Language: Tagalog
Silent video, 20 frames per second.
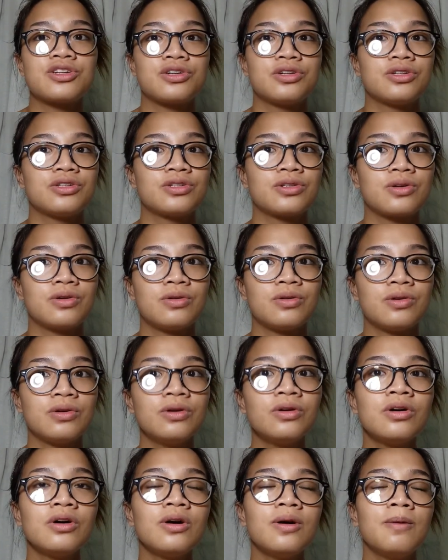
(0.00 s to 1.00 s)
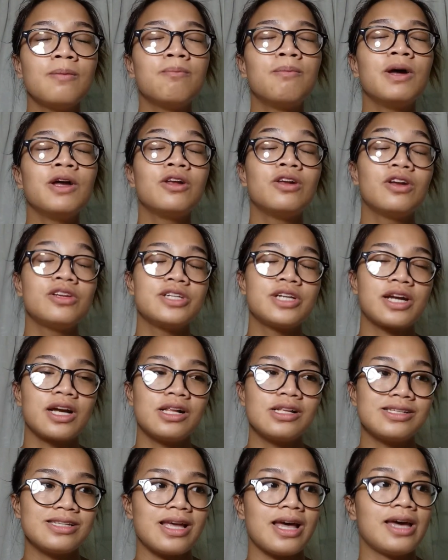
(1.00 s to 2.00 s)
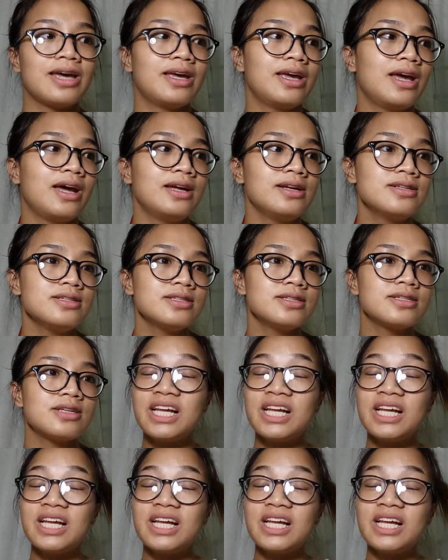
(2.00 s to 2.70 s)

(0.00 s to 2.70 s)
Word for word: t-shirts ko, biological science.